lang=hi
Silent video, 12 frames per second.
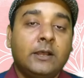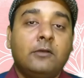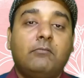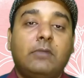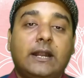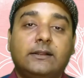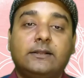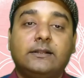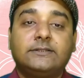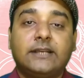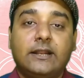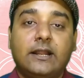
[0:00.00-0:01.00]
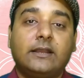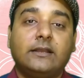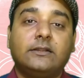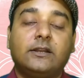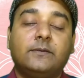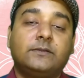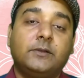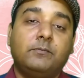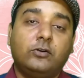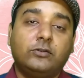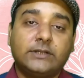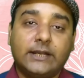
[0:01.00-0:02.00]
भारतीय सेना के तरफ से
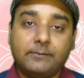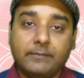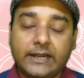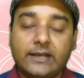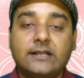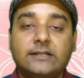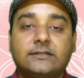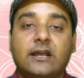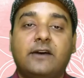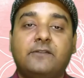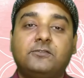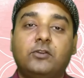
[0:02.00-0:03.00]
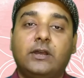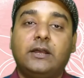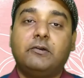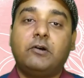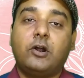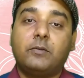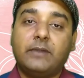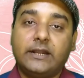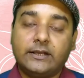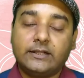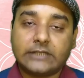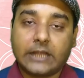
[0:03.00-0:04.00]
बहुत सारे मेडिकल स्टाफ जो हैं और
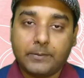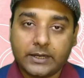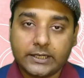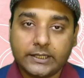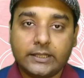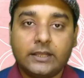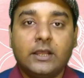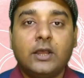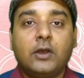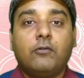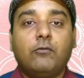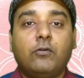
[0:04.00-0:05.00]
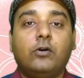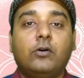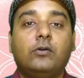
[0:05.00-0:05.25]
मेडिकल सामग्री वो